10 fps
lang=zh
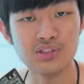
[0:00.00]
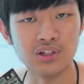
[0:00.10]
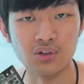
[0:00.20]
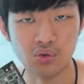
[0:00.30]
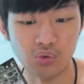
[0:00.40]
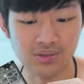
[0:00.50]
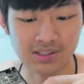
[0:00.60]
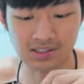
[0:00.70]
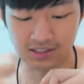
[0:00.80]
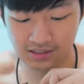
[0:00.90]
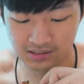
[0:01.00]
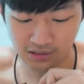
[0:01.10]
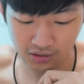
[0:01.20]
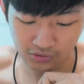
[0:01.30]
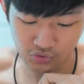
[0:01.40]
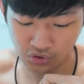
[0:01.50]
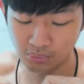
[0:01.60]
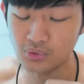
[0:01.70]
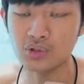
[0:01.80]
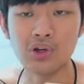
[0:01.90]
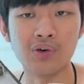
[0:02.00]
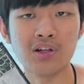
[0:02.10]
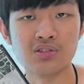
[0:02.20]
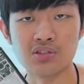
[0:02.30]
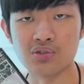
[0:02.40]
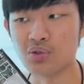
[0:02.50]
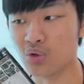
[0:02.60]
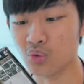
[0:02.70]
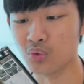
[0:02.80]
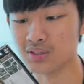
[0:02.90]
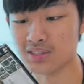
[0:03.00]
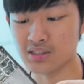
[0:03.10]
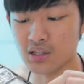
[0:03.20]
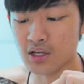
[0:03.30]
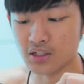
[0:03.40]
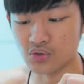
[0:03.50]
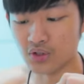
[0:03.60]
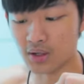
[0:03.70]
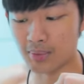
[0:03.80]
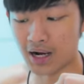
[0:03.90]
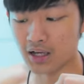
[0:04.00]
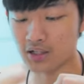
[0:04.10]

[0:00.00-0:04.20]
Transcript: 小螺丝起子，全部都同样尺寸的螺丝，你就可以把